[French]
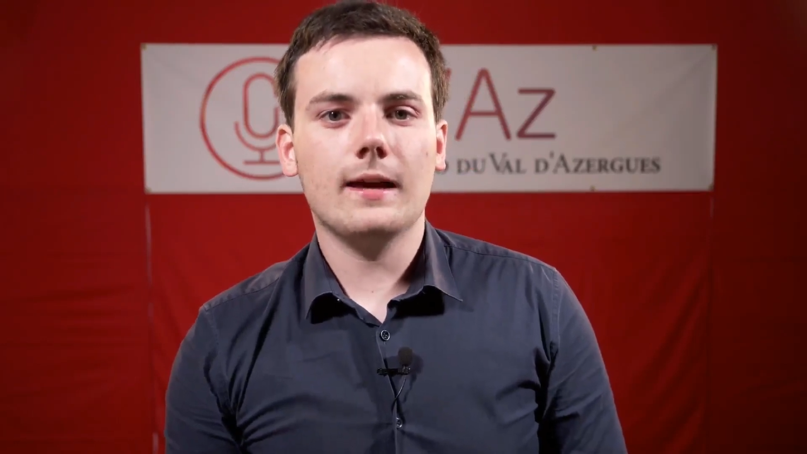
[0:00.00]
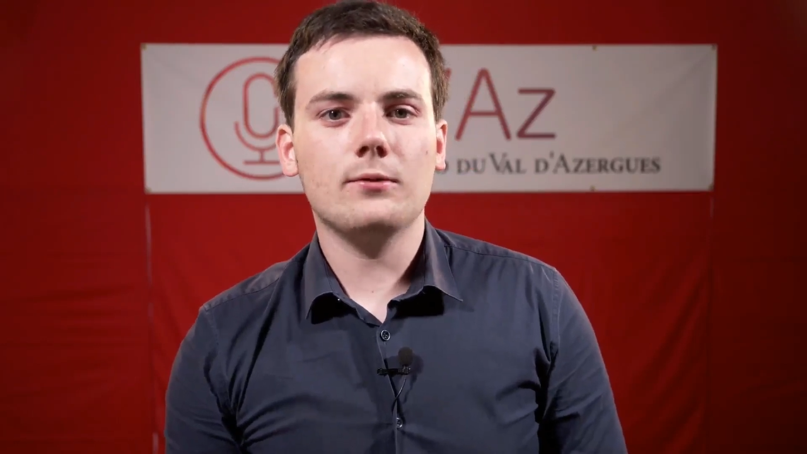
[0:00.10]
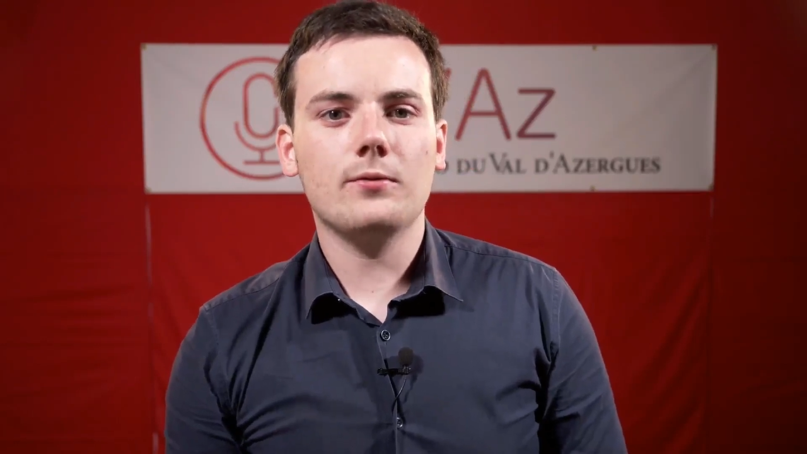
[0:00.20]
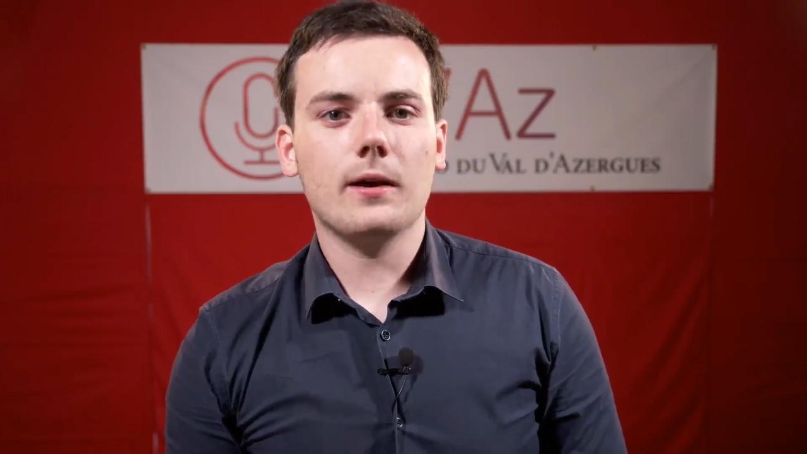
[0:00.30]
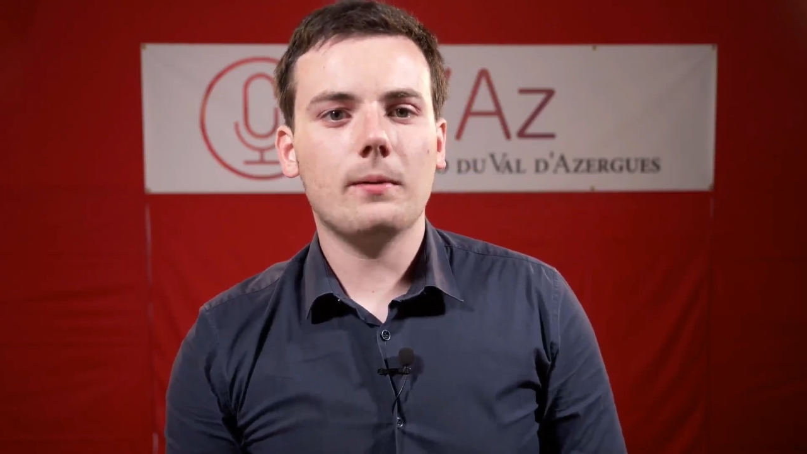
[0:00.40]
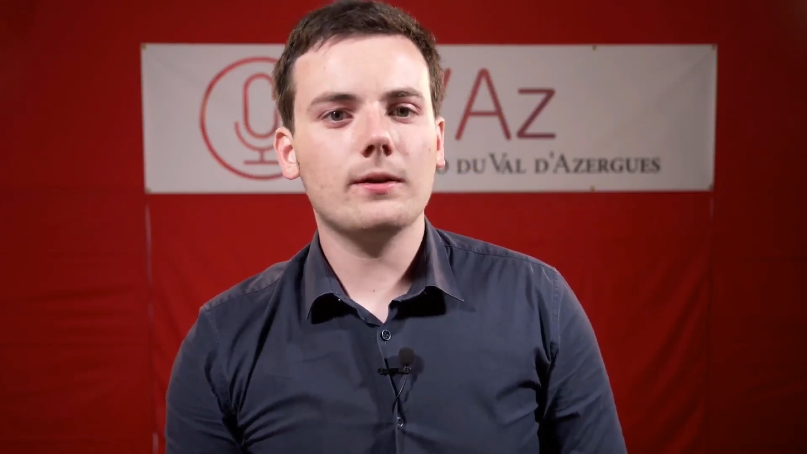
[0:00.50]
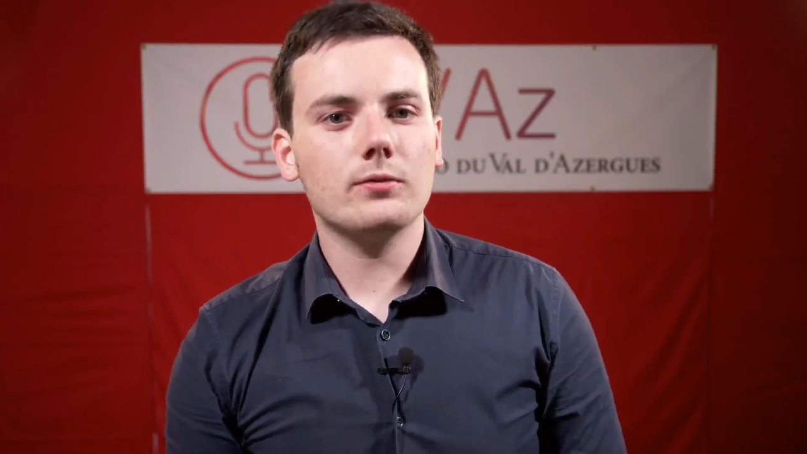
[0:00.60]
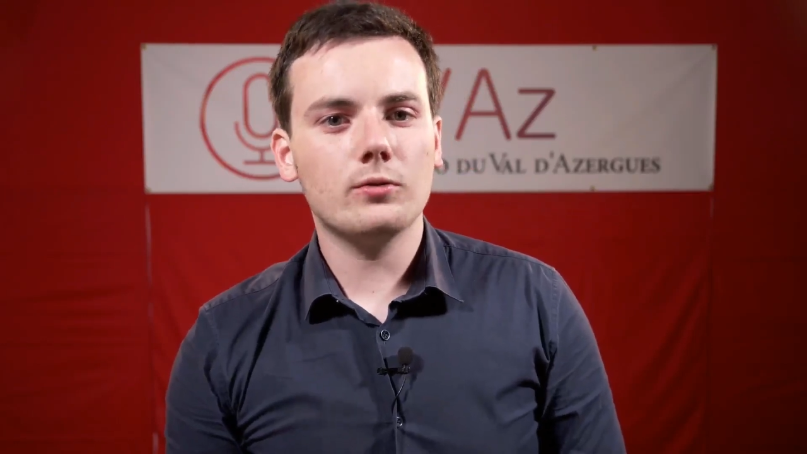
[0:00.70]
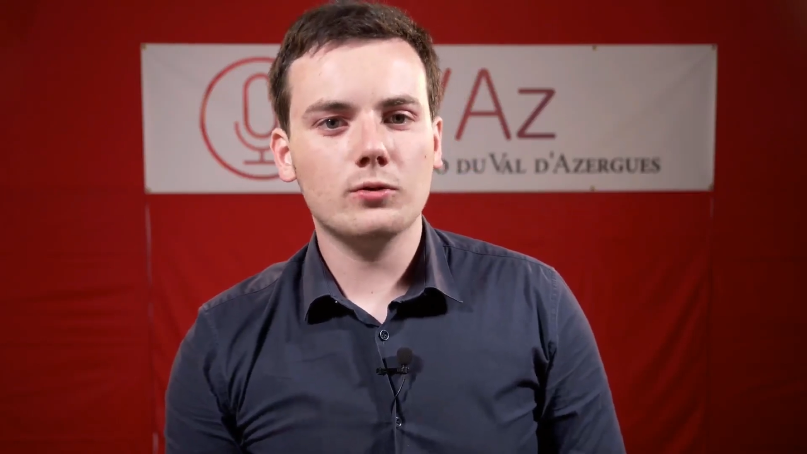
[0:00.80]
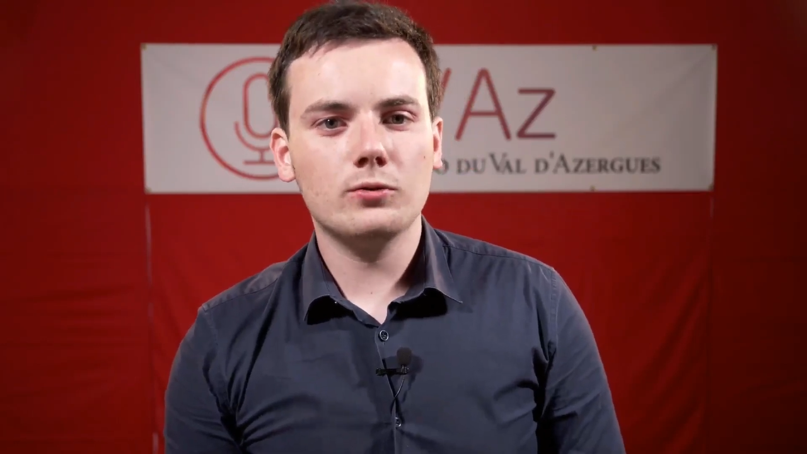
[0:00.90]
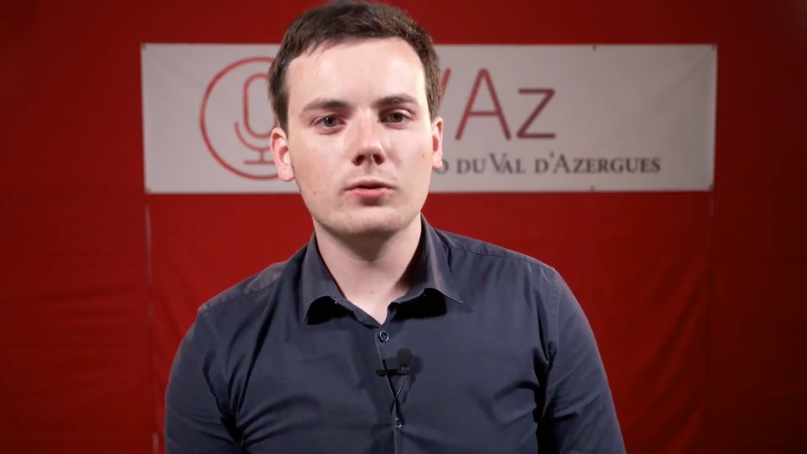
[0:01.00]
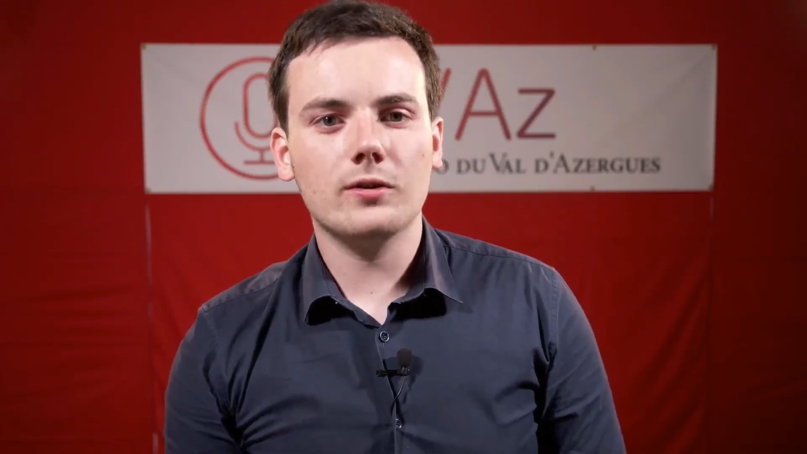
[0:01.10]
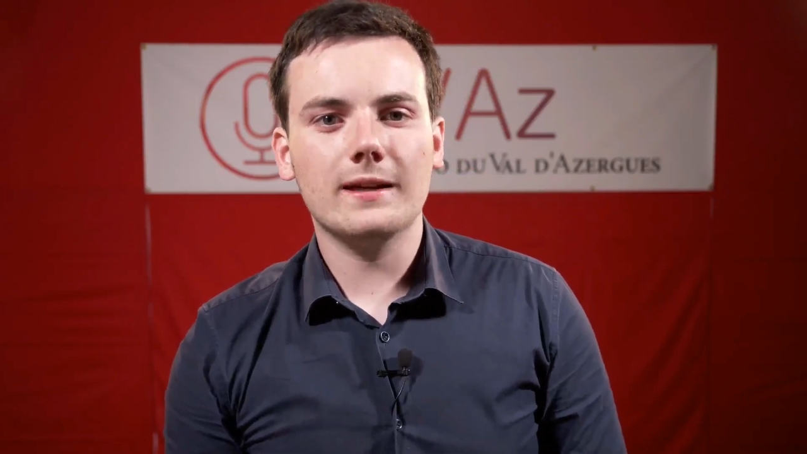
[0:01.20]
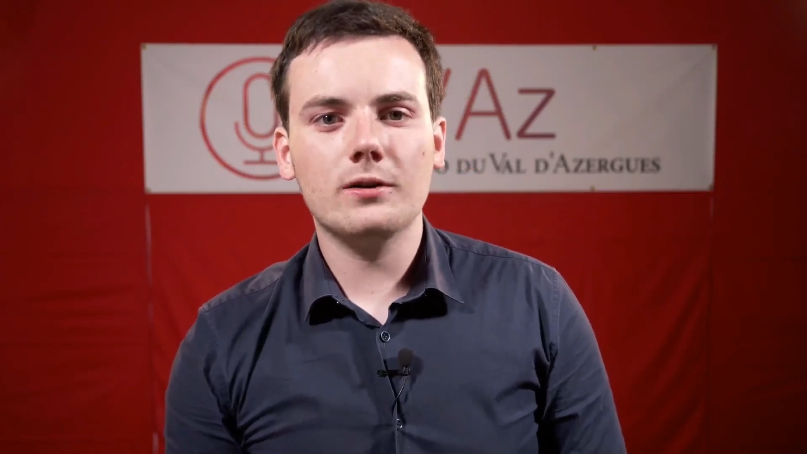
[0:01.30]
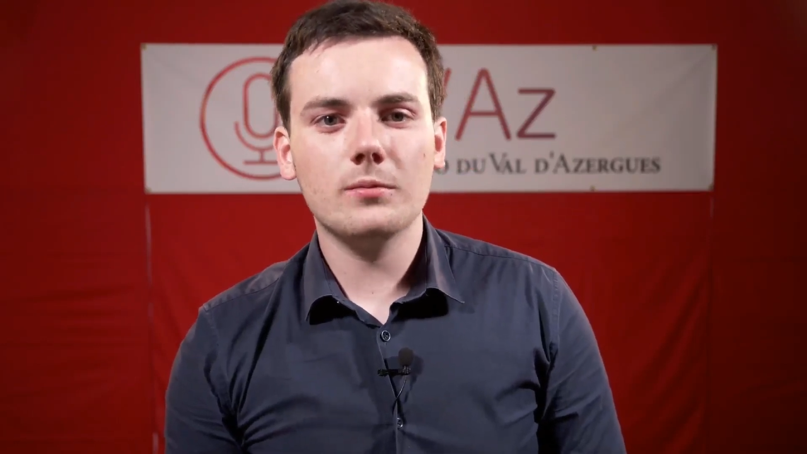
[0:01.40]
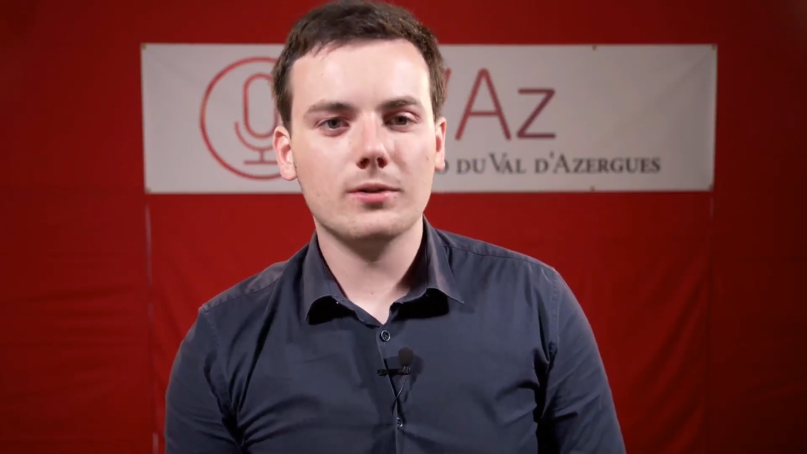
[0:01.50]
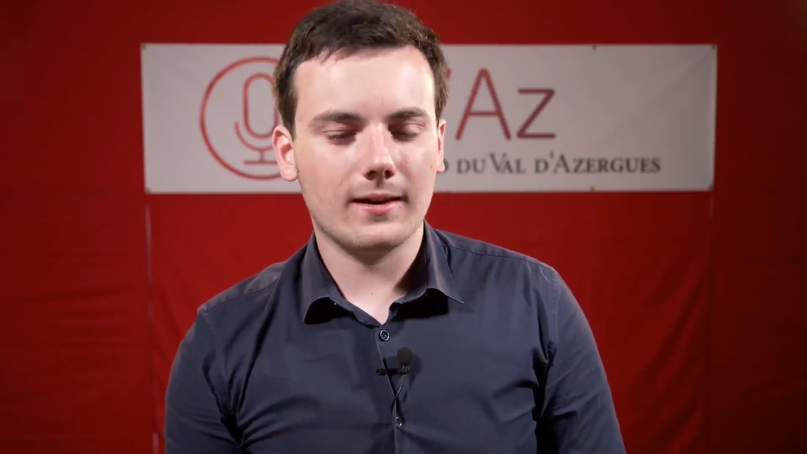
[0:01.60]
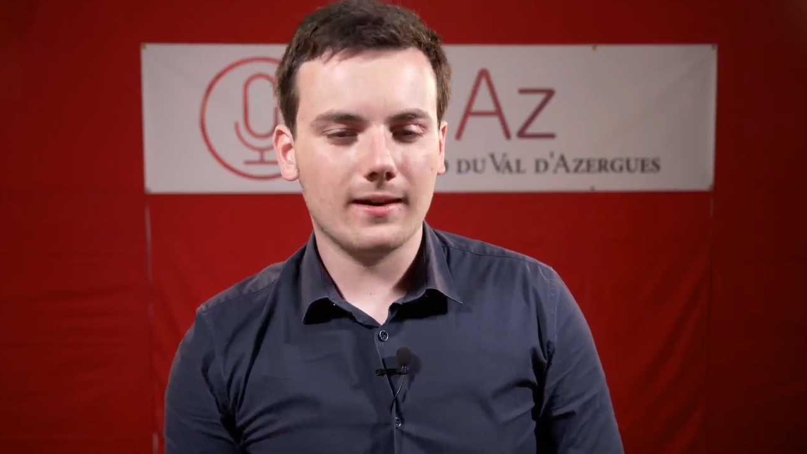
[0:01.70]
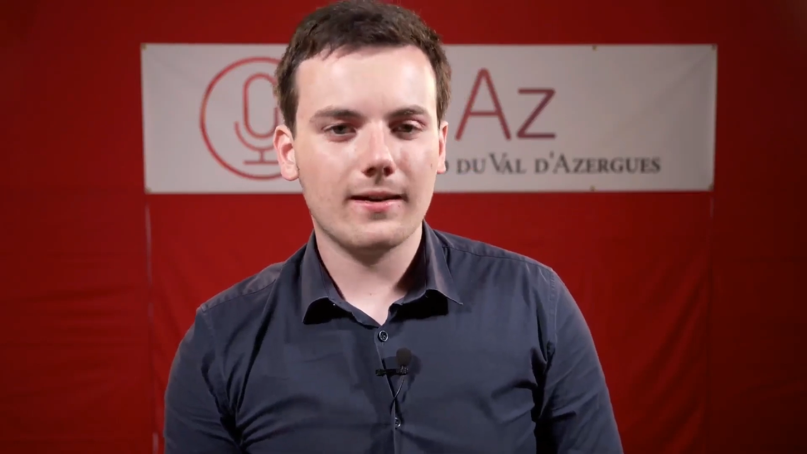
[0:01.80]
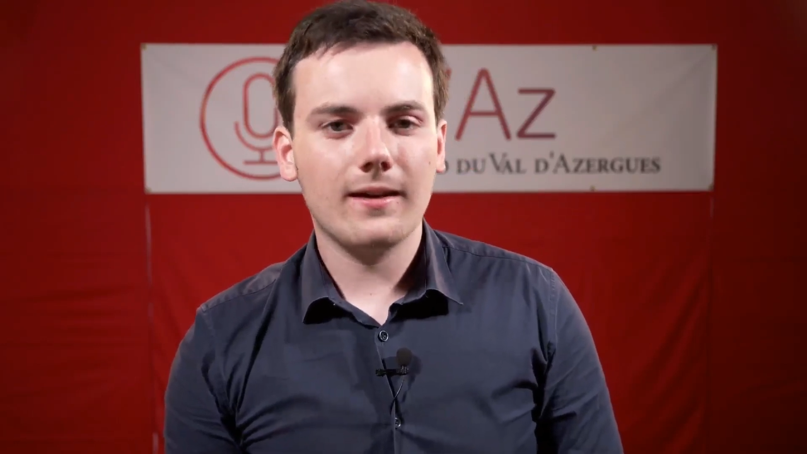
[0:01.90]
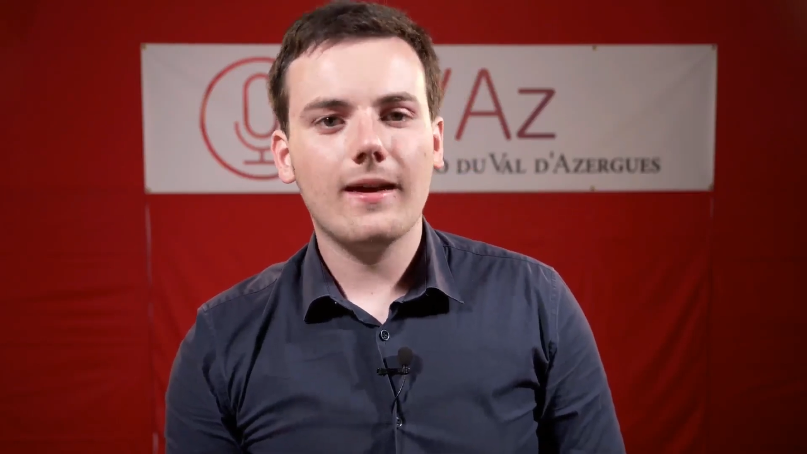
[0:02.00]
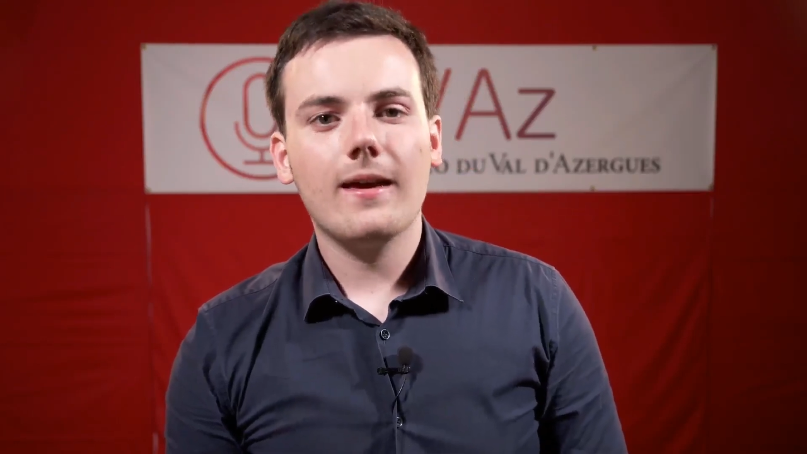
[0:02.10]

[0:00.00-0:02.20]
et à nous faire part de vos retours dans les commentaires.